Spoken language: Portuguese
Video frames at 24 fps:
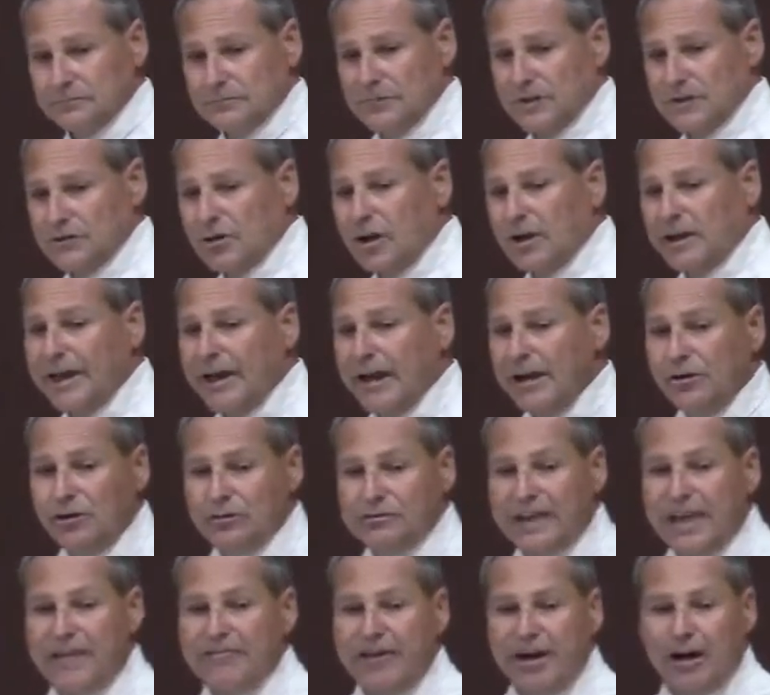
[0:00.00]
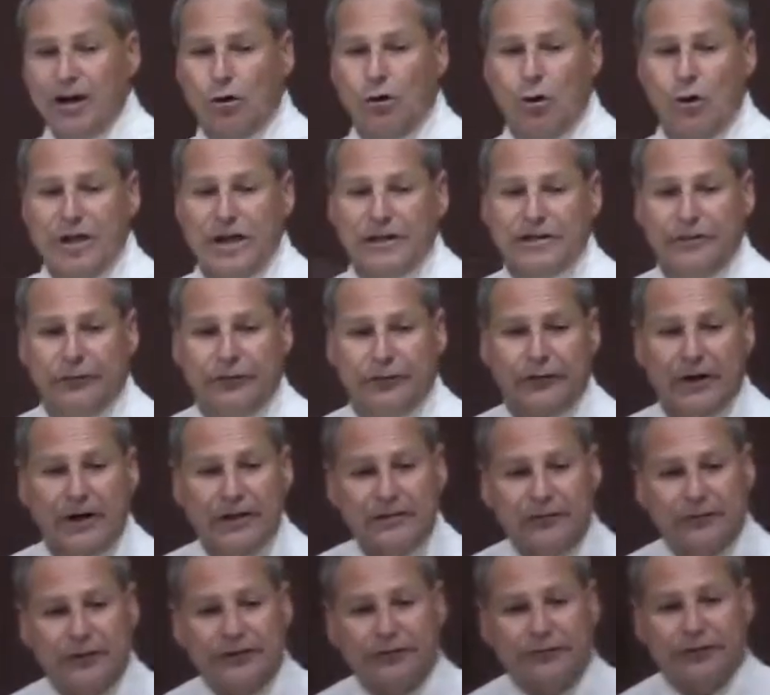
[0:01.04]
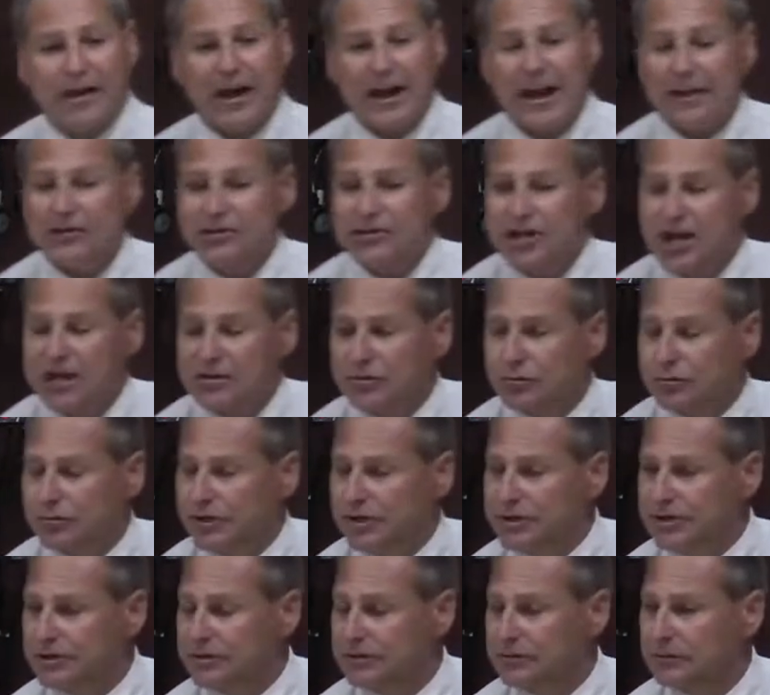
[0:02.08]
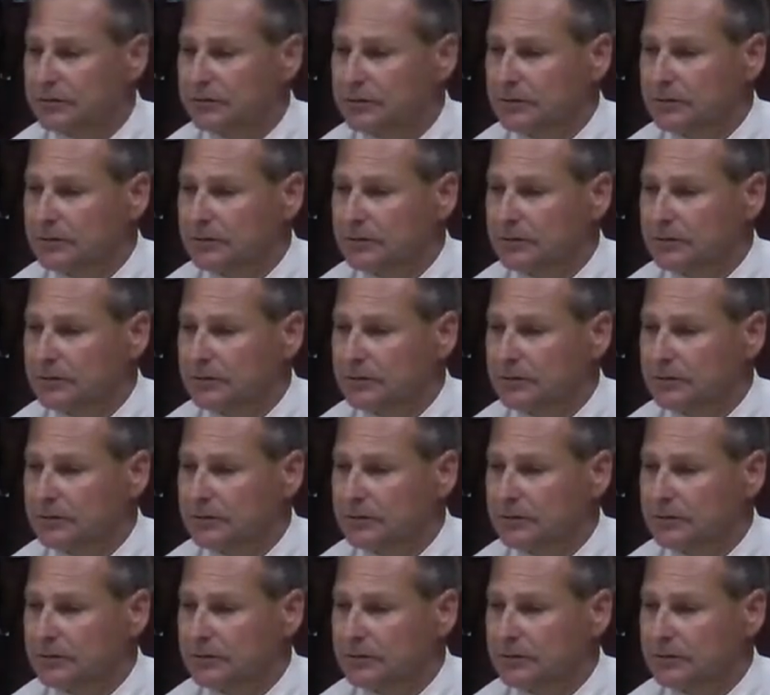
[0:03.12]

Só que ele não tem vergonha de, de, de falar de Jesus.